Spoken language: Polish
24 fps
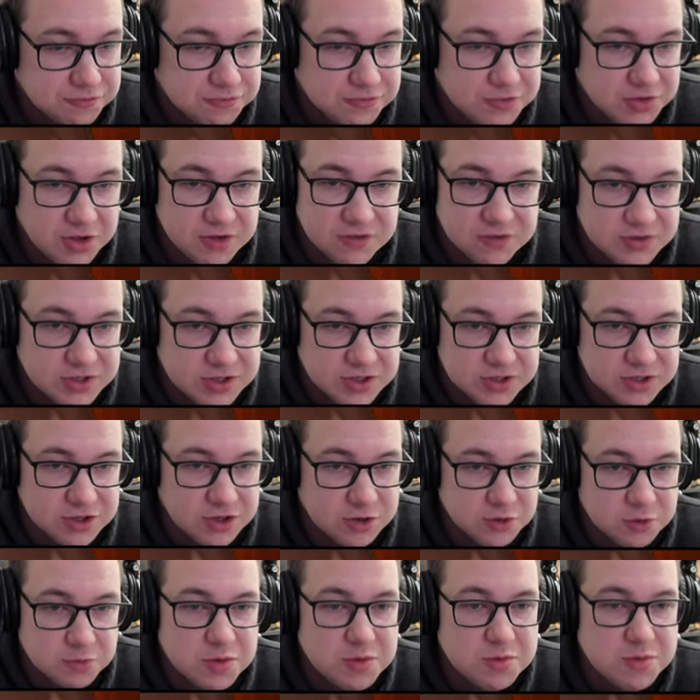No, widzę, że
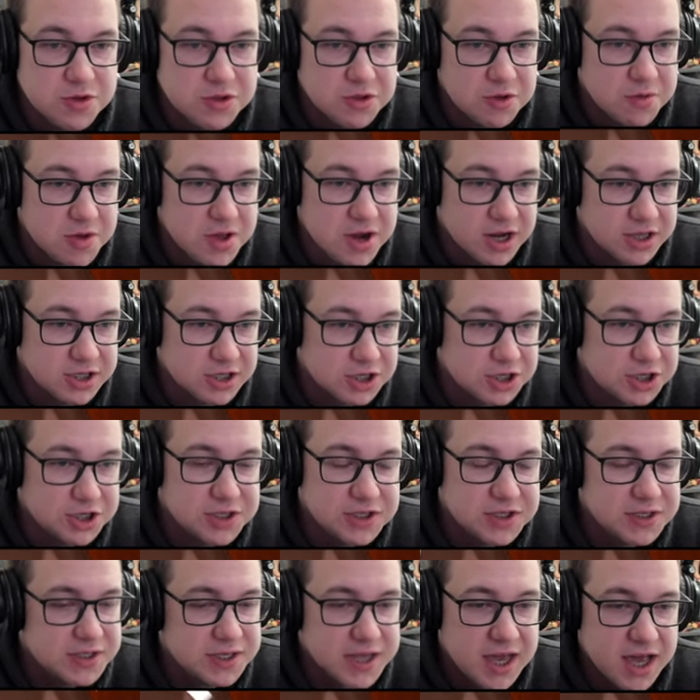lubi mi dobierać jakieś
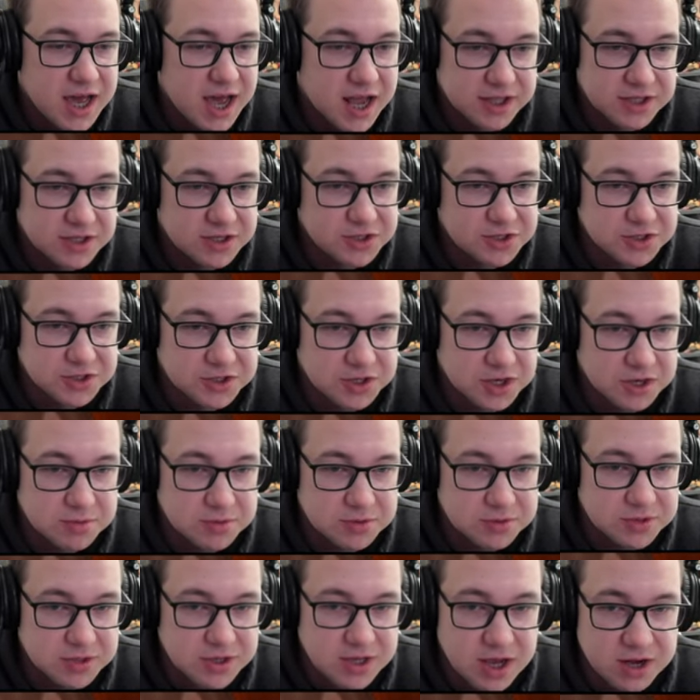niskie karty dzisiaj,
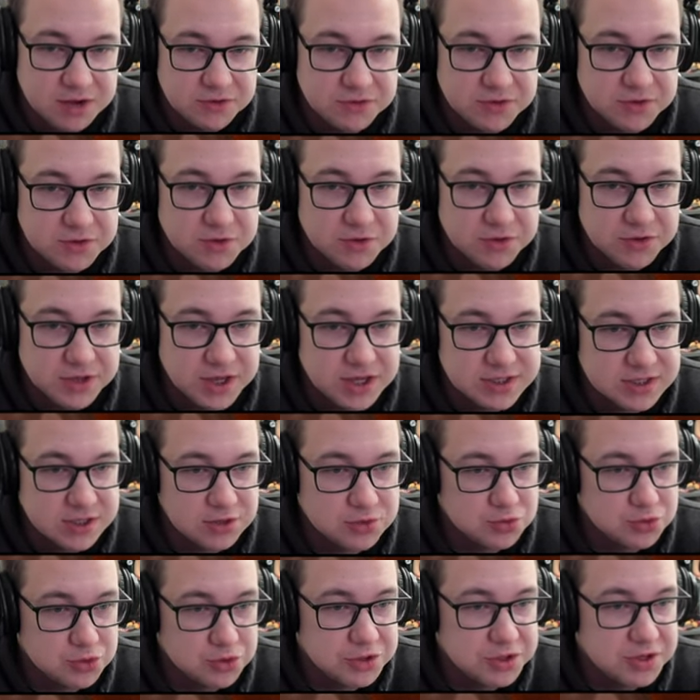bo tych kart figur to ja za
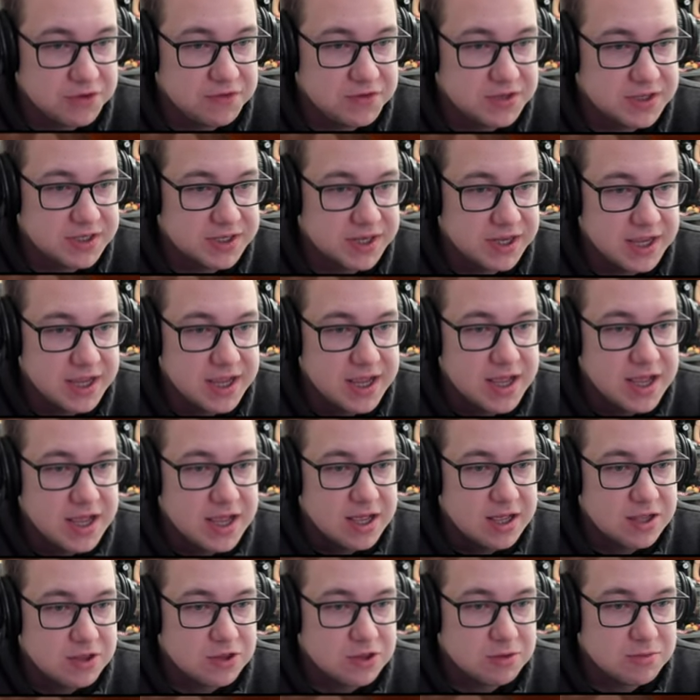dużo nie widzę.
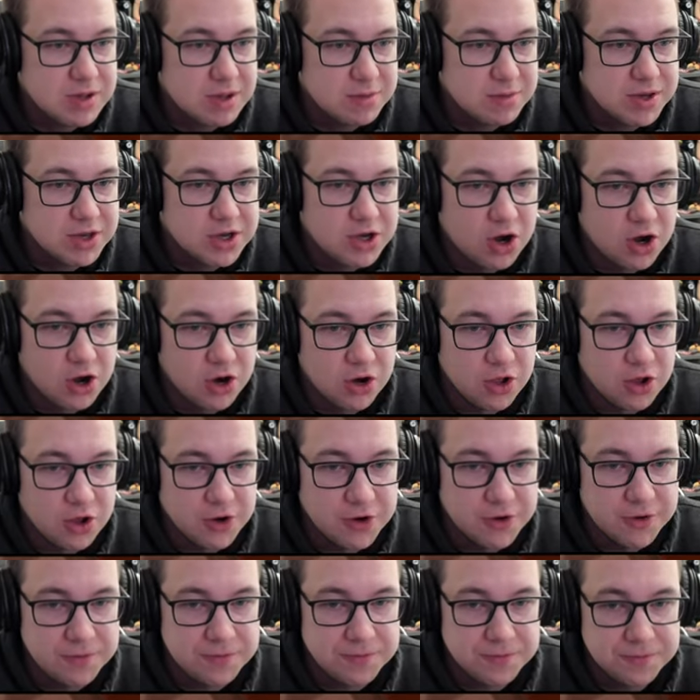No mamy
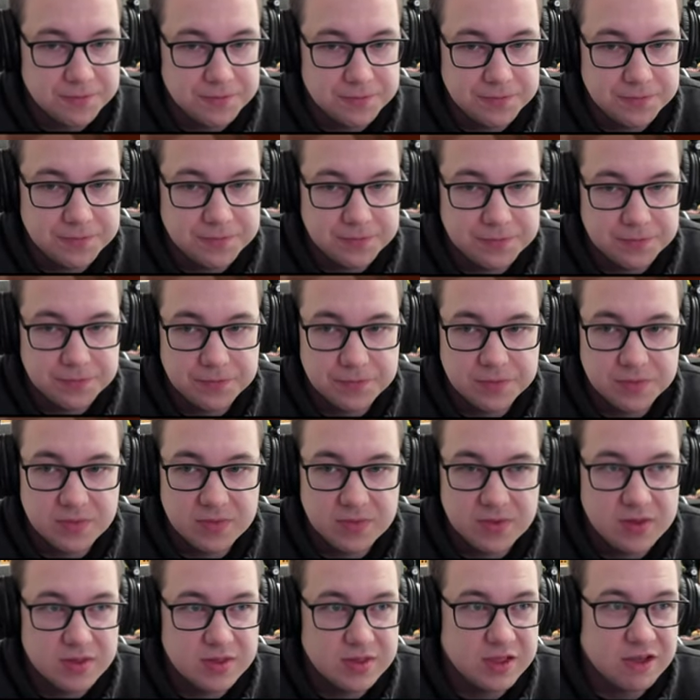kolor
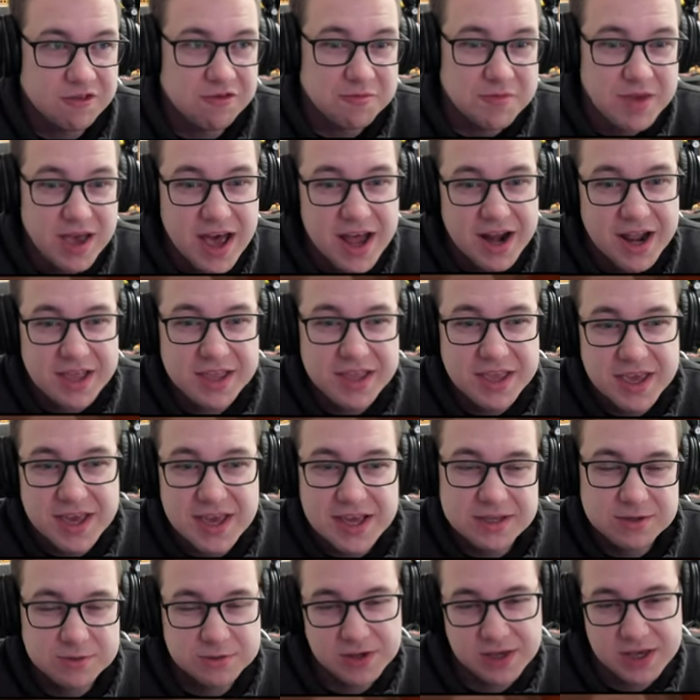na w miarę
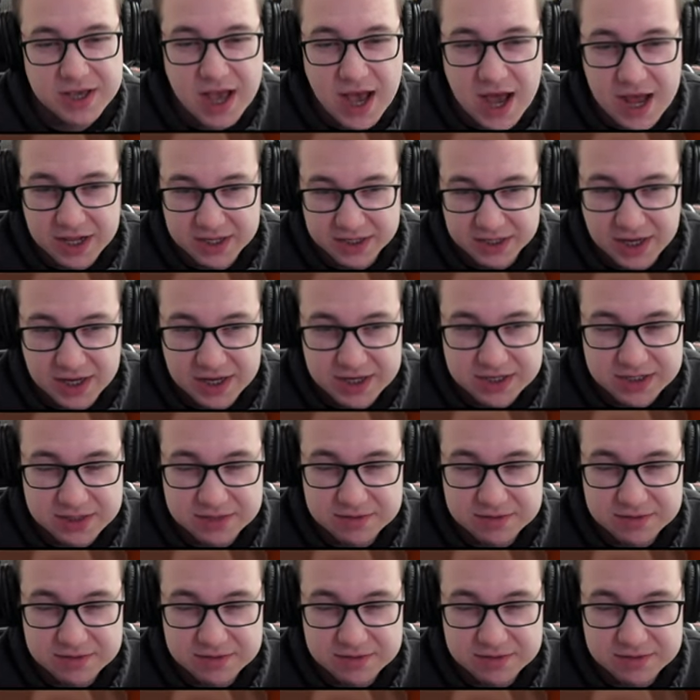niezłych kartach.